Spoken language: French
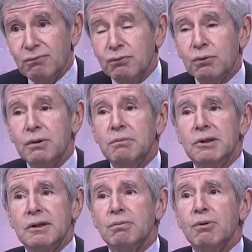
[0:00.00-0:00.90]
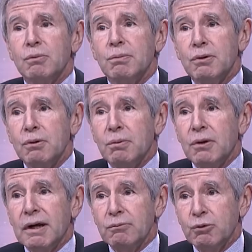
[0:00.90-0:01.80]
voudront immédiatement reprendre le
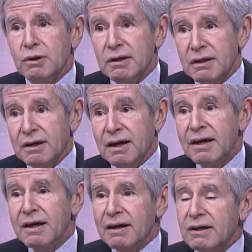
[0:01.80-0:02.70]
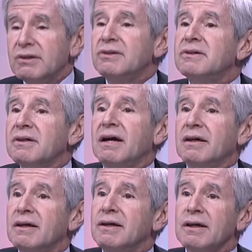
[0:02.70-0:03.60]
programme nucléaire. Les
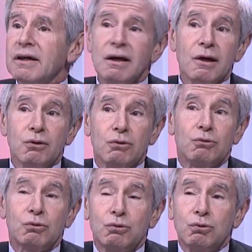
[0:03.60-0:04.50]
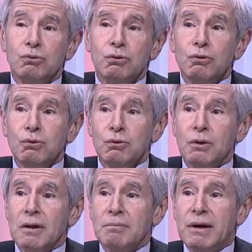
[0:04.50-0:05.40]
Israéliens, soutenus
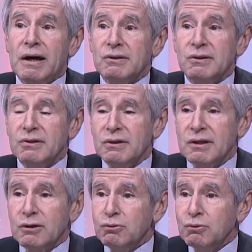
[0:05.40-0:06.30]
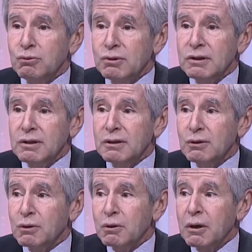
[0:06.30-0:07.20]
par des
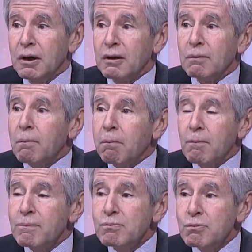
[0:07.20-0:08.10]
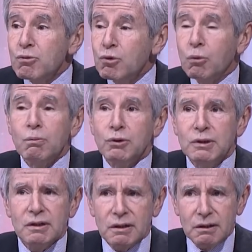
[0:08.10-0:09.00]
États-Unis euh, non
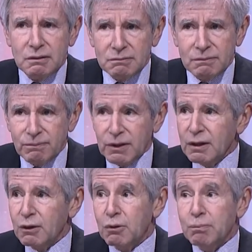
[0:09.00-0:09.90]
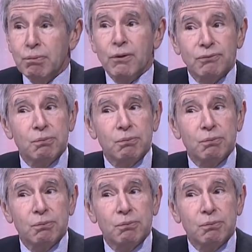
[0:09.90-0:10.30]
modérés, euh, peuvent